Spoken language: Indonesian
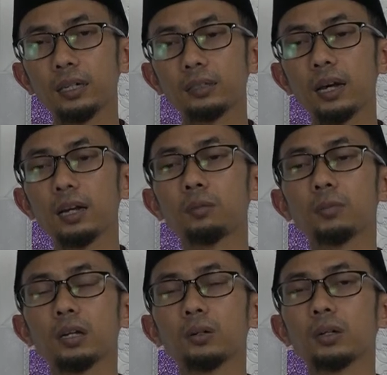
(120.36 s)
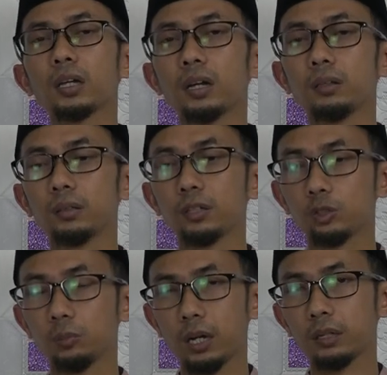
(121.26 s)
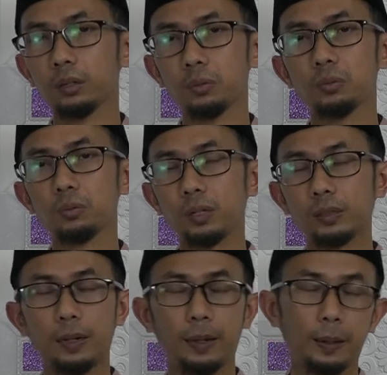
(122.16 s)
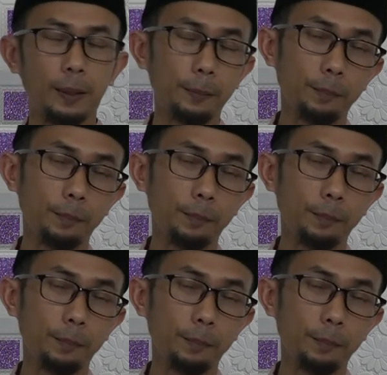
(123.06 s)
yang diharamkan oleh Allah Subhanahu wa taala.